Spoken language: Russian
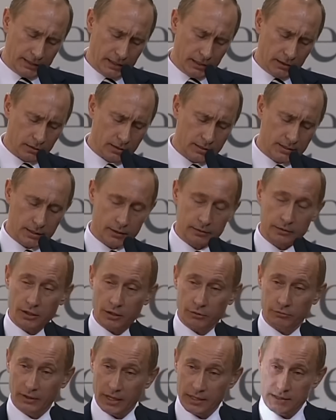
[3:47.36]
Один
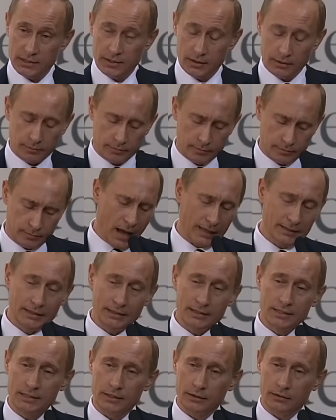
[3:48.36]
центр власти,
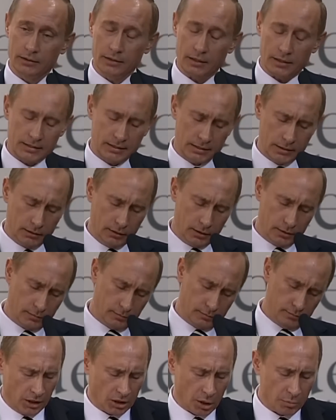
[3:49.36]
один центр
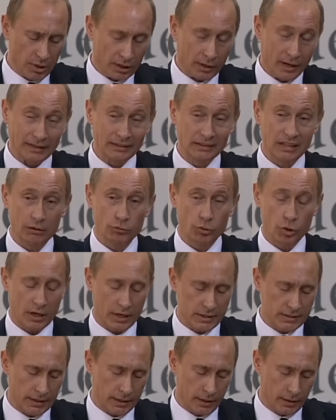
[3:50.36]
силы – это мир
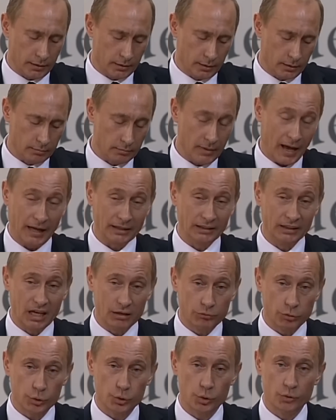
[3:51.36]
одного хозяина,
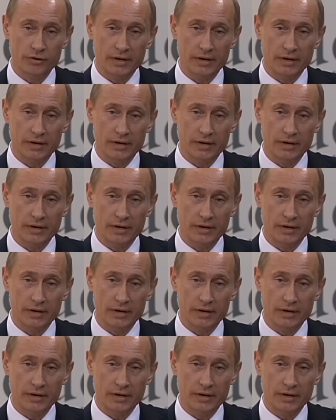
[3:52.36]
одного